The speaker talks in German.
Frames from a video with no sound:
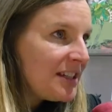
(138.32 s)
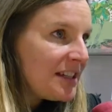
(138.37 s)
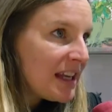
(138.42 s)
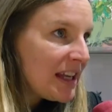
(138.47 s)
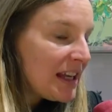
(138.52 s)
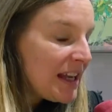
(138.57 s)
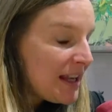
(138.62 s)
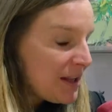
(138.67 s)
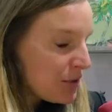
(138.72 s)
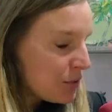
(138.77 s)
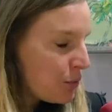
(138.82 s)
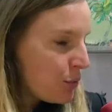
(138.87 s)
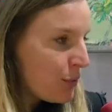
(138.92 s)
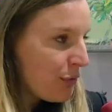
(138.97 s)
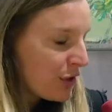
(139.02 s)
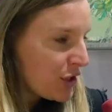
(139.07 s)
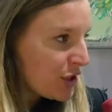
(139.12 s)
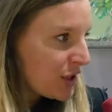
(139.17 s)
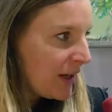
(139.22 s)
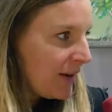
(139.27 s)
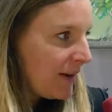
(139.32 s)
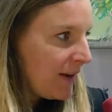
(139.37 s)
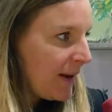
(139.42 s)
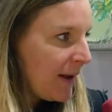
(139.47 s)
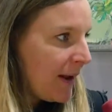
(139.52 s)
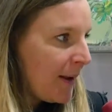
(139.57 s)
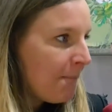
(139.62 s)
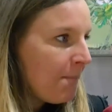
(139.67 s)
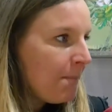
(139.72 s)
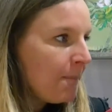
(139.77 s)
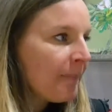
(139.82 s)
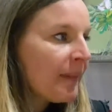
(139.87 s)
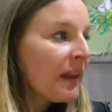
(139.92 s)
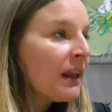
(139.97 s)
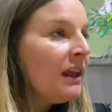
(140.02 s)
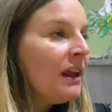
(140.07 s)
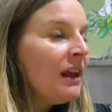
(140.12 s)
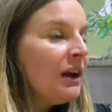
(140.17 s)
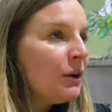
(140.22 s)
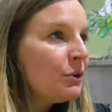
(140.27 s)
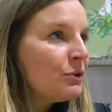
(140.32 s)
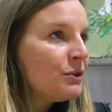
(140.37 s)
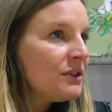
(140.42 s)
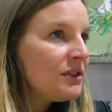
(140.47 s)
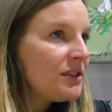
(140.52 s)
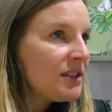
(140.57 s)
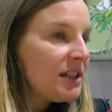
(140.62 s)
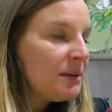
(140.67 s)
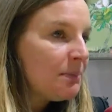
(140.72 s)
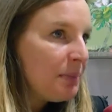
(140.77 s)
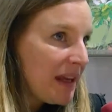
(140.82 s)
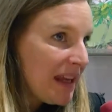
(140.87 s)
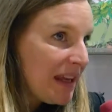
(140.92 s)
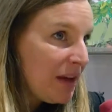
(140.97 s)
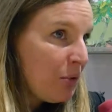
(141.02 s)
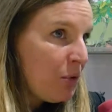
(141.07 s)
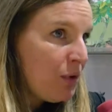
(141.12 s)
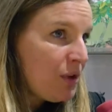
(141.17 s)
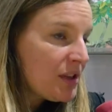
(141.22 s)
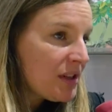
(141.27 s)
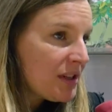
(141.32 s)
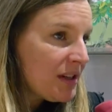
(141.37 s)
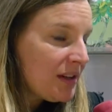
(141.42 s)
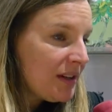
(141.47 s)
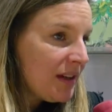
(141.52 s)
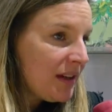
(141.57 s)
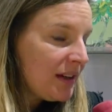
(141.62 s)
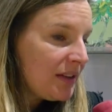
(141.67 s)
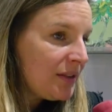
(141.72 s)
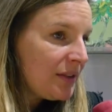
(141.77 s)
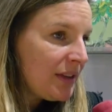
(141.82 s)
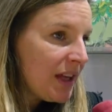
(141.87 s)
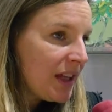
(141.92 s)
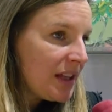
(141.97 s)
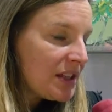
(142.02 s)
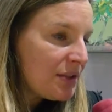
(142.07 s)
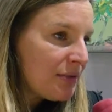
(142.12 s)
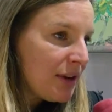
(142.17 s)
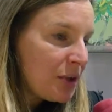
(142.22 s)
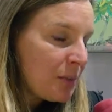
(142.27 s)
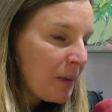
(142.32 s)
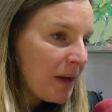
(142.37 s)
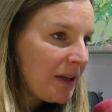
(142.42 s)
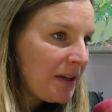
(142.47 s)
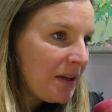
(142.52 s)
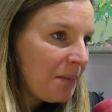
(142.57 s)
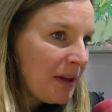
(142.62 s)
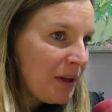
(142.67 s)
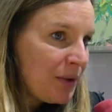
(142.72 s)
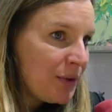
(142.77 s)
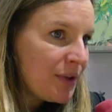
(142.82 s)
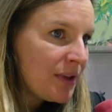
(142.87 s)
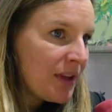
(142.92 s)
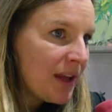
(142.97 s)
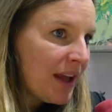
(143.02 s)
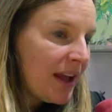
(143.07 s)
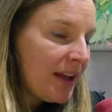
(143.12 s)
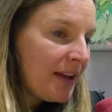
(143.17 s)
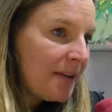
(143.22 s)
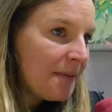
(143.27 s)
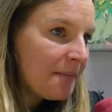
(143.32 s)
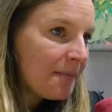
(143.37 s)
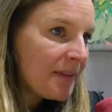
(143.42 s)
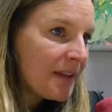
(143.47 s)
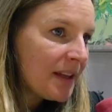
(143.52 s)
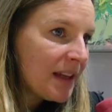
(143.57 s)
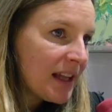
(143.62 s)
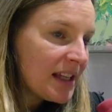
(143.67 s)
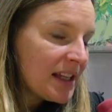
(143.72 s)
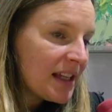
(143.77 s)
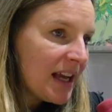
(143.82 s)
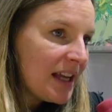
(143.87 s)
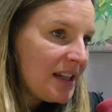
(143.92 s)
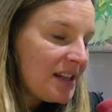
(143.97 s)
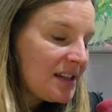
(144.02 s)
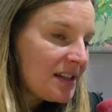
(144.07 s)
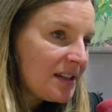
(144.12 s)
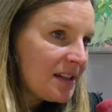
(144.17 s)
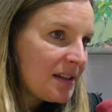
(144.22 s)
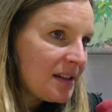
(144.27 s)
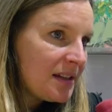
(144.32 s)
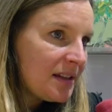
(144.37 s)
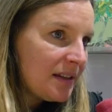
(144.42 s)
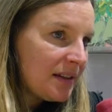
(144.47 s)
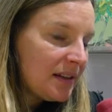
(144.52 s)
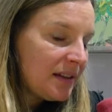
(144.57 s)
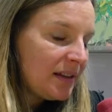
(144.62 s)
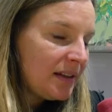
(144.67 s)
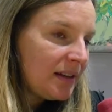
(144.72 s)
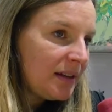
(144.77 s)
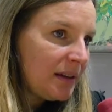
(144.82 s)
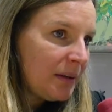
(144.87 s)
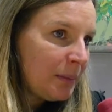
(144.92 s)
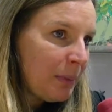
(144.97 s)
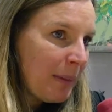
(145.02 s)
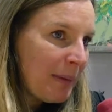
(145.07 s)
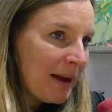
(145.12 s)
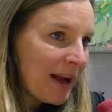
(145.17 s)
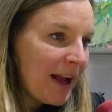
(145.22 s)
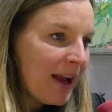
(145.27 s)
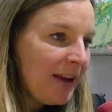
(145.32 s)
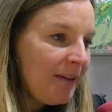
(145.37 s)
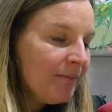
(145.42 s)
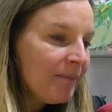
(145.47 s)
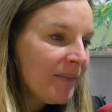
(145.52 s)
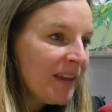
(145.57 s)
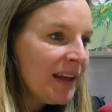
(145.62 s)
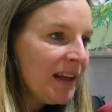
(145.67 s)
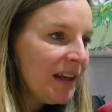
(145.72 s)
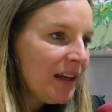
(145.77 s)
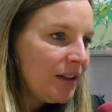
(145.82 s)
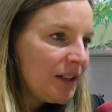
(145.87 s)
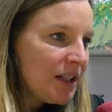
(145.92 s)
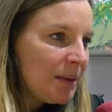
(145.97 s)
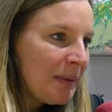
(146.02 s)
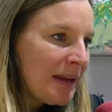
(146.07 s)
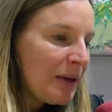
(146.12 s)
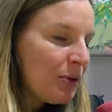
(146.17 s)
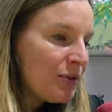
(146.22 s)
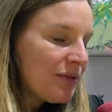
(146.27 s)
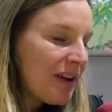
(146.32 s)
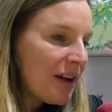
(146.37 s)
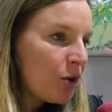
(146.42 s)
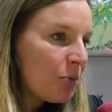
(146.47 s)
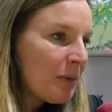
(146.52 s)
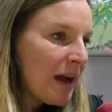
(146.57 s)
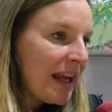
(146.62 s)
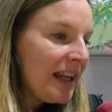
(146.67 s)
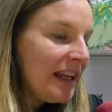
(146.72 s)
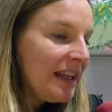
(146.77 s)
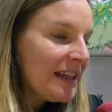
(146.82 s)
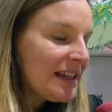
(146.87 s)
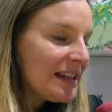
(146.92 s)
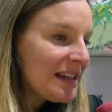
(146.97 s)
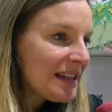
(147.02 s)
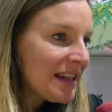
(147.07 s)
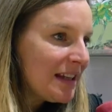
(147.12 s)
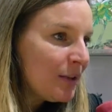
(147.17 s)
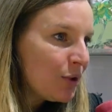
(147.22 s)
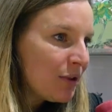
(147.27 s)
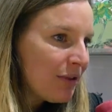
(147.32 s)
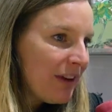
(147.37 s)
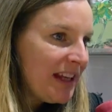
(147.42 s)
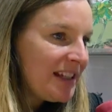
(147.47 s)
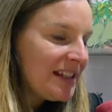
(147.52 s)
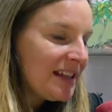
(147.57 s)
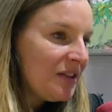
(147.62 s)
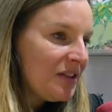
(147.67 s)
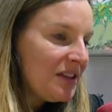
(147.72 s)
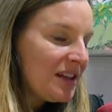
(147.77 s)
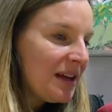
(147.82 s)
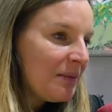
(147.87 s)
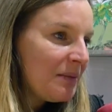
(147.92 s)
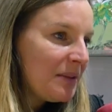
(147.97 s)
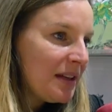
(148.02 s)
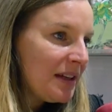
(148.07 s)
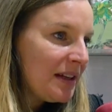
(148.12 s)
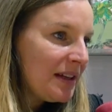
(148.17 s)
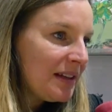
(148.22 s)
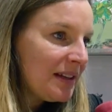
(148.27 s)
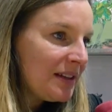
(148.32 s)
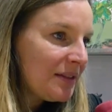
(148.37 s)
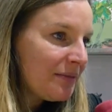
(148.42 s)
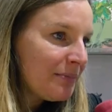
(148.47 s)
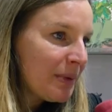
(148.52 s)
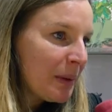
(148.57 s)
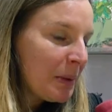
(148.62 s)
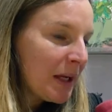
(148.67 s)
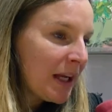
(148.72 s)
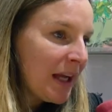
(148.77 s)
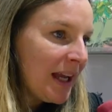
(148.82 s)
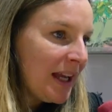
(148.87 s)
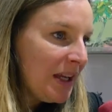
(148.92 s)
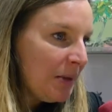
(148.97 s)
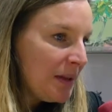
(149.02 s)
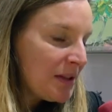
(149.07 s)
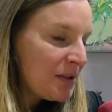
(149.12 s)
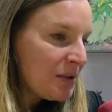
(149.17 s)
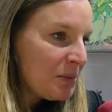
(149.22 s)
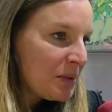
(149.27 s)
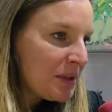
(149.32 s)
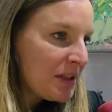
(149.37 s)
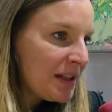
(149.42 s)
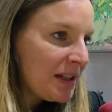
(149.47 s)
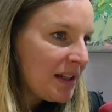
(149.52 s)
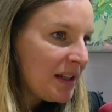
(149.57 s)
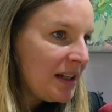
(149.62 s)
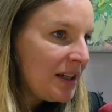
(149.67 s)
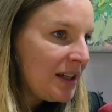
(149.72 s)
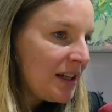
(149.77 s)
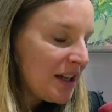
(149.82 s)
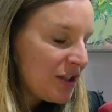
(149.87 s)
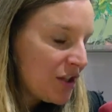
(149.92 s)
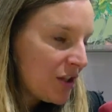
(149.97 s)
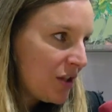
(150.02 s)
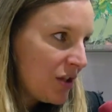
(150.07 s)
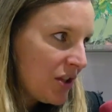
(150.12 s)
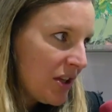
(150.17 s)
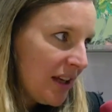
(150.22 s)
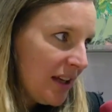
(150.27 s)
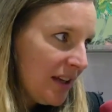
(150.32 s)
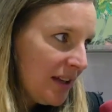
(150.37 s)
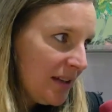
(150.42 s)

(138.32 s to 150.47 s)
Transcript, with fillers: sich nicht so gut verstanden haben. Und die Beos, die, also wir hatten zwei sprechende Beos und einen ganz reizenden äh, Papageien. Und die Beos waren um einiges eloquenter und haben den Papagei immer so ein bisschen in die Tasche gesteckt.